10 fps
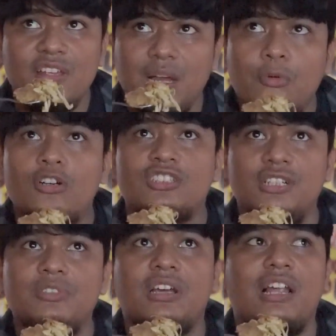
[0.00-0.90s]
yang mau
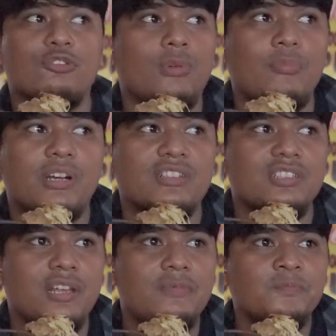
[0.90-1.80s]
kesini bisa langsung mampir ke
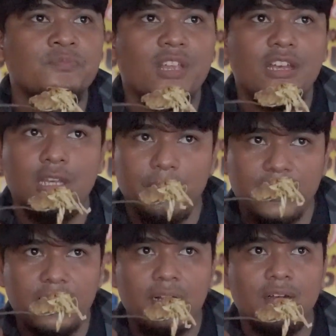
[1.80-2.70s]
sini ini di
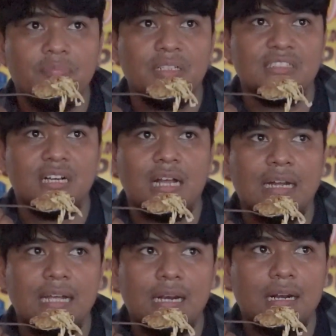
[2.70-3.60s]
pinggir banjir
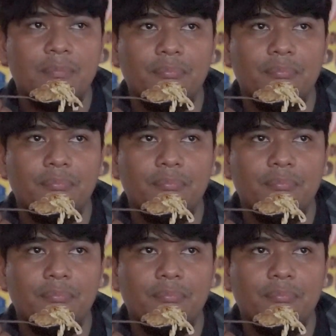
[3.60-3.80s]
kanar